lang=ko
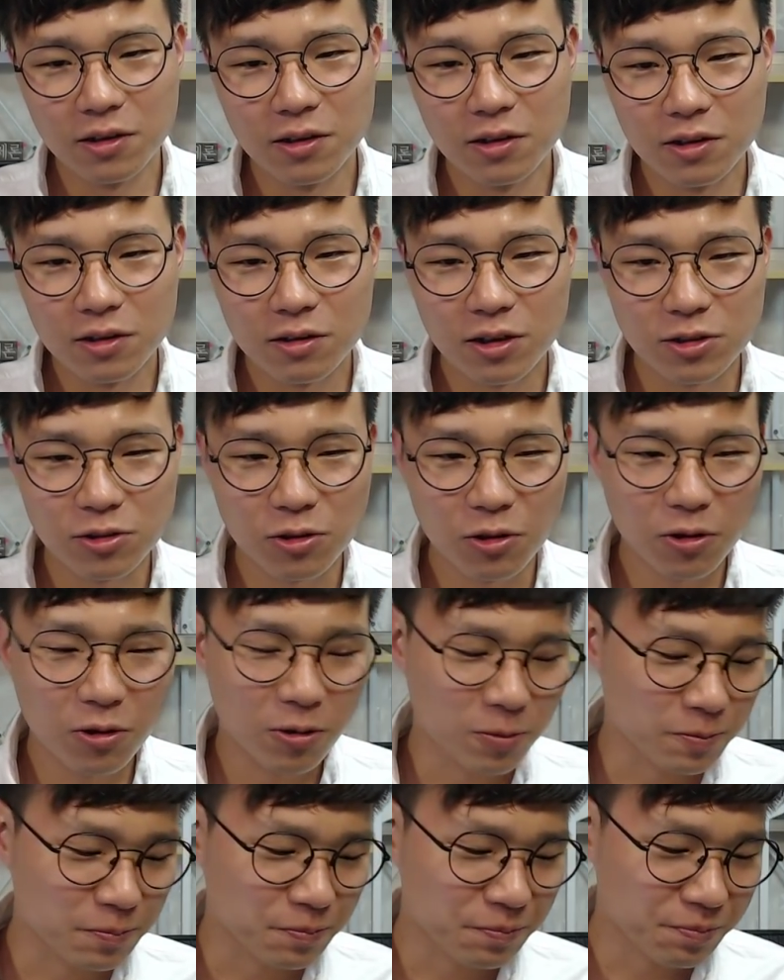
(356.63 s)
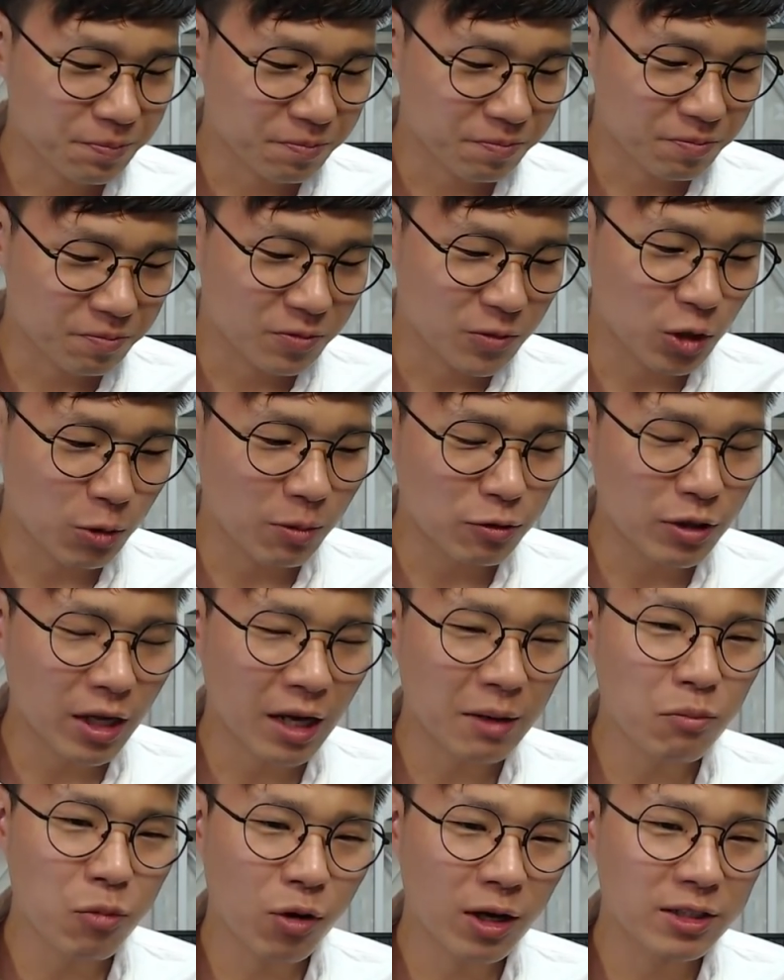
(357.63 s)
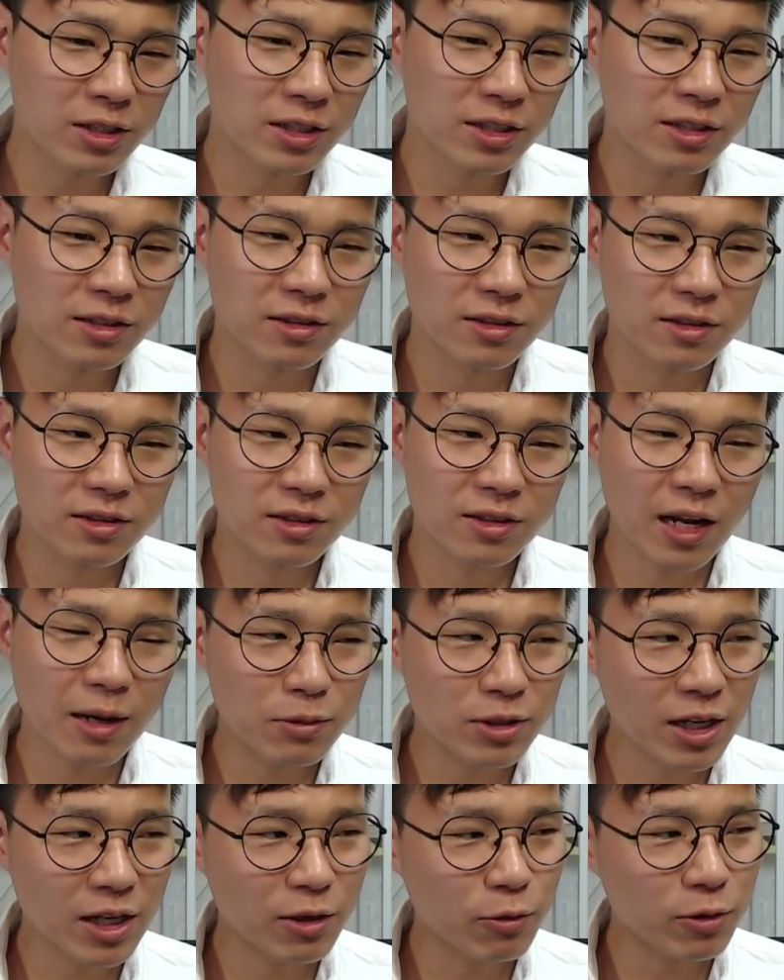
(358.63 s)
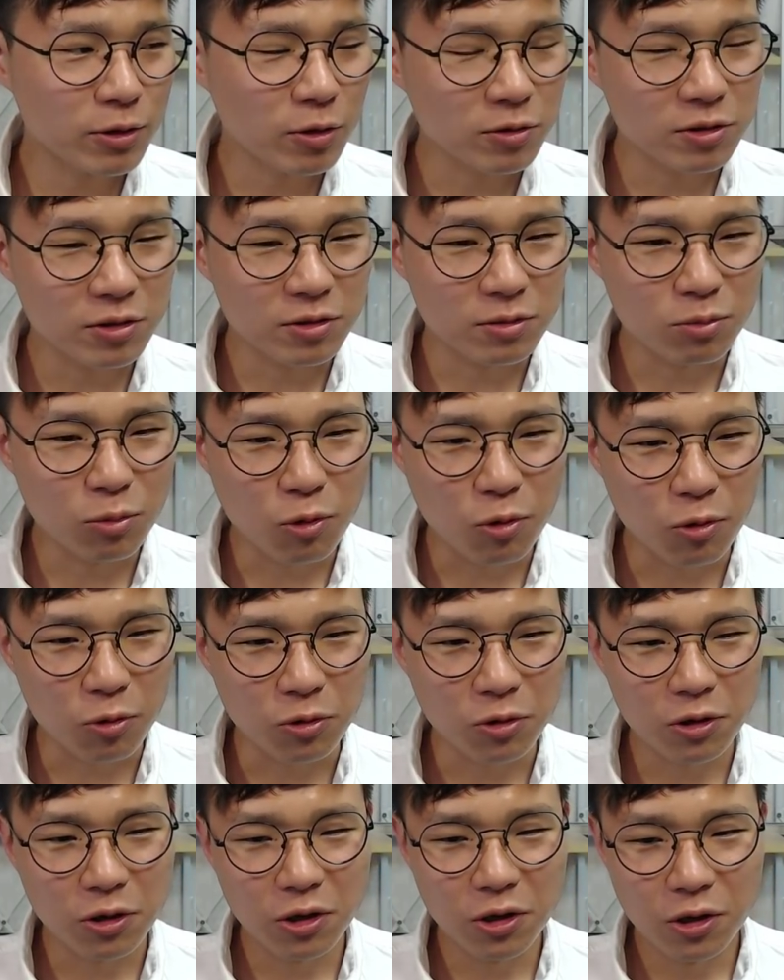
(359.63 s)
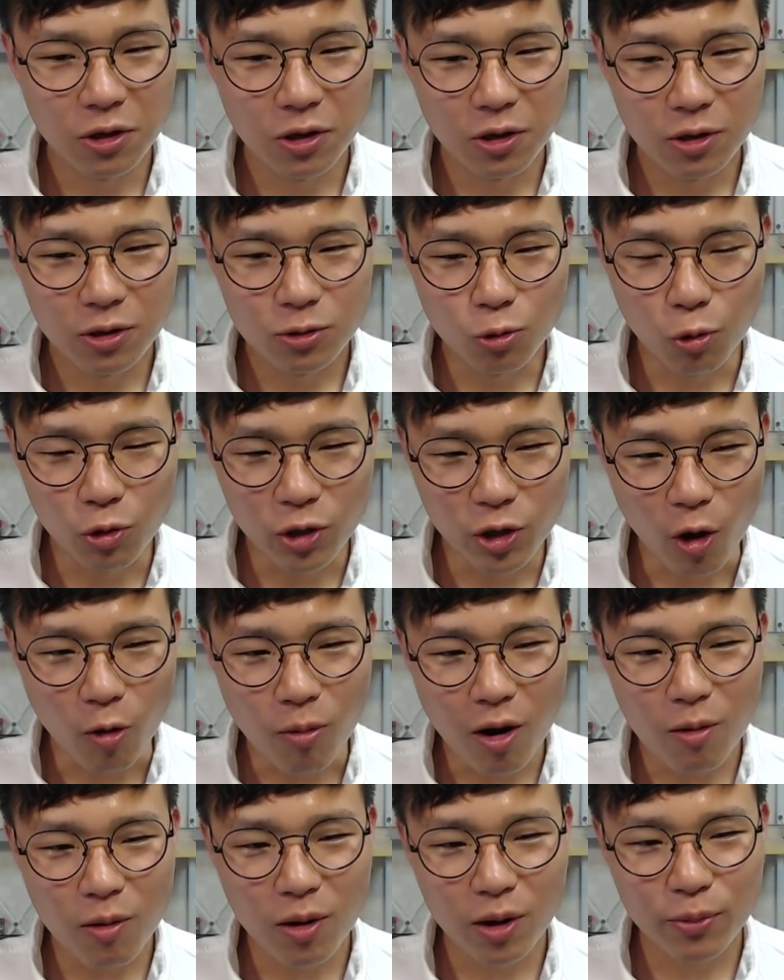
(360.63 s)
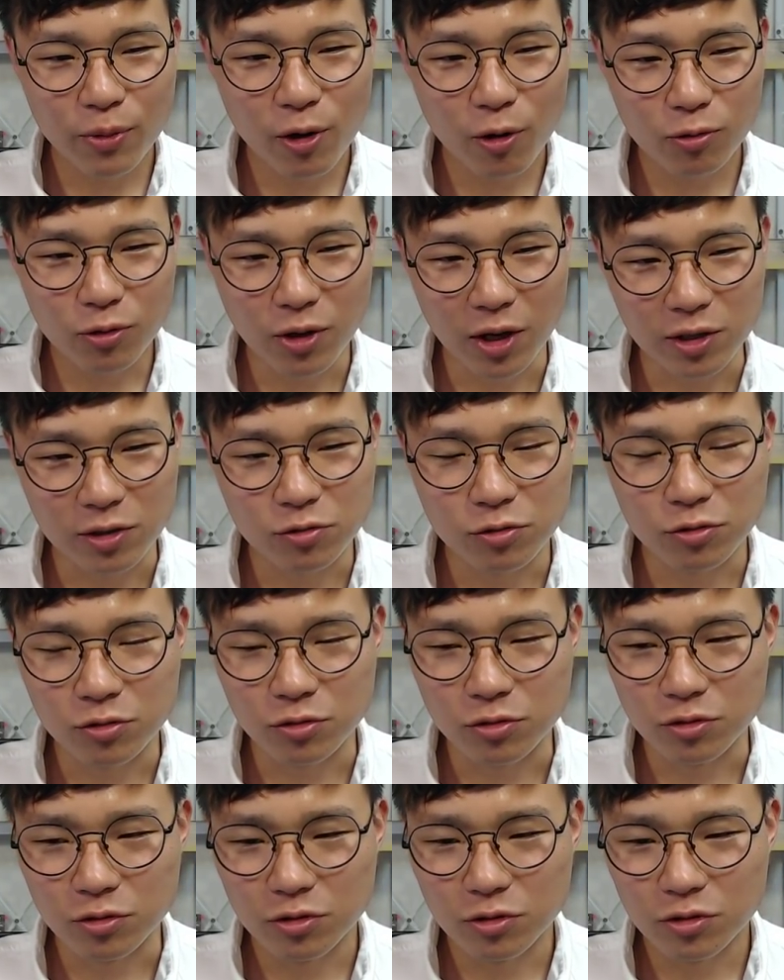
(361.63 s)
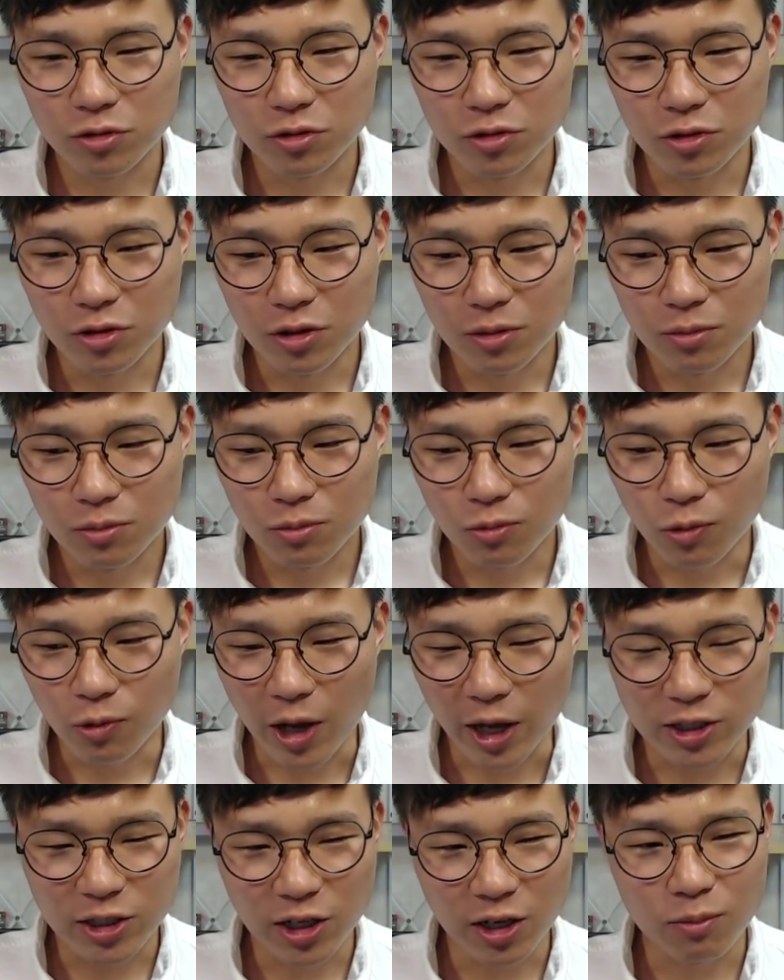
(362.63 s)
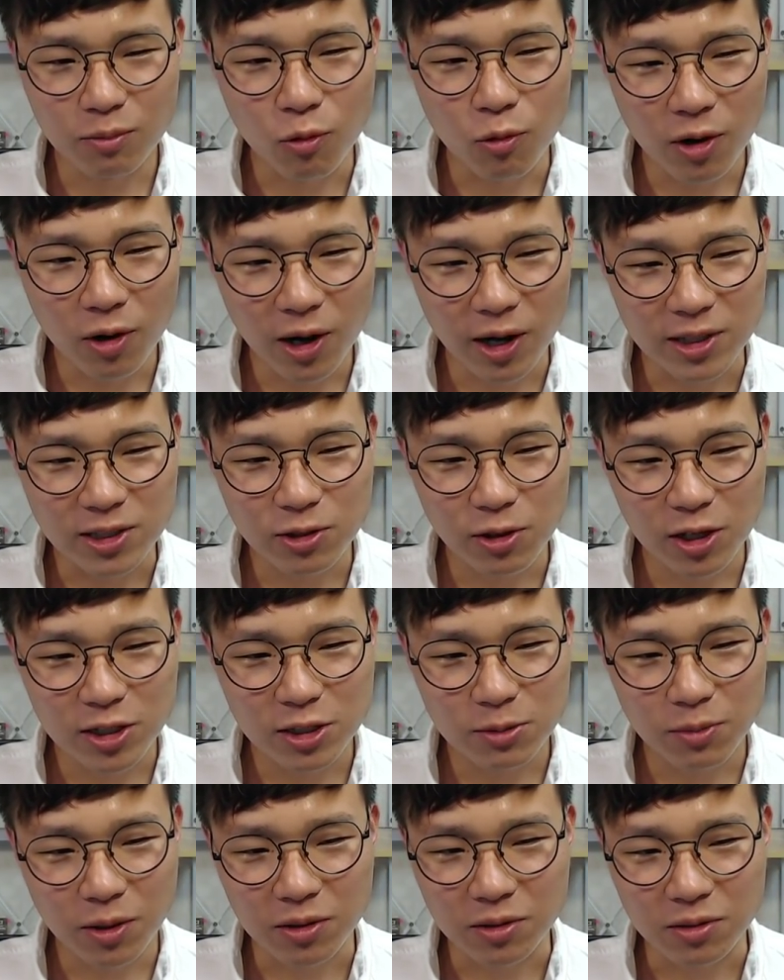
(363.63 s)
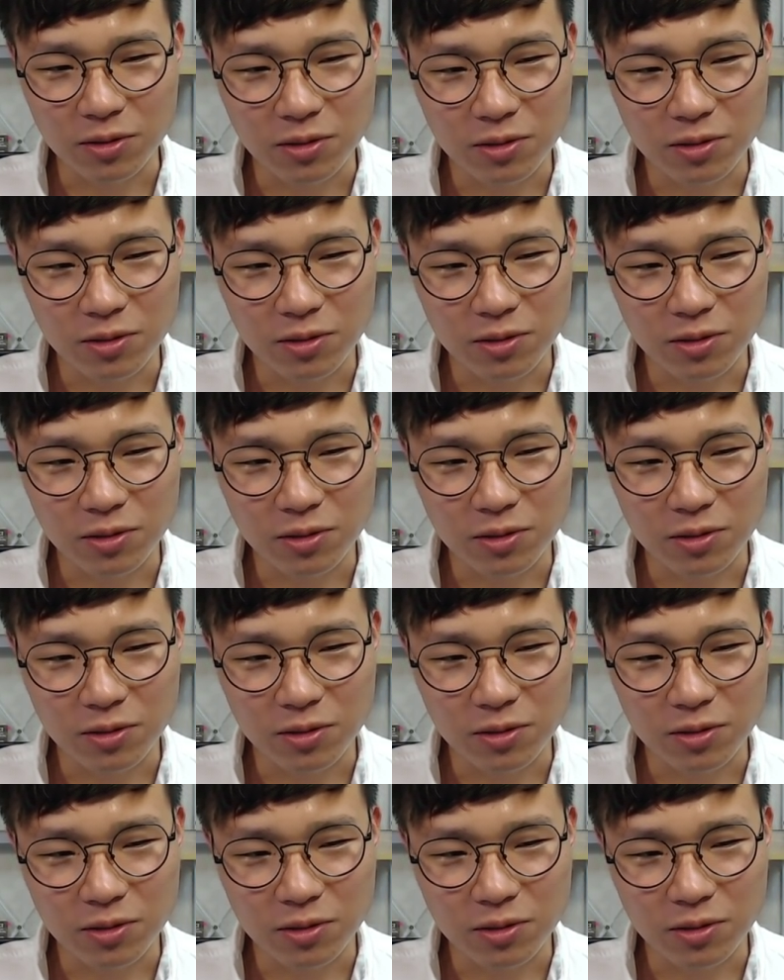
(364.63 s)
그래서 음, 정말 우리 행복한 삶을 살기 위해서는 뭐 돈이 어마어마하게 필요한 것도 아니고 뭐 굉장한 뭔가가 있어야지만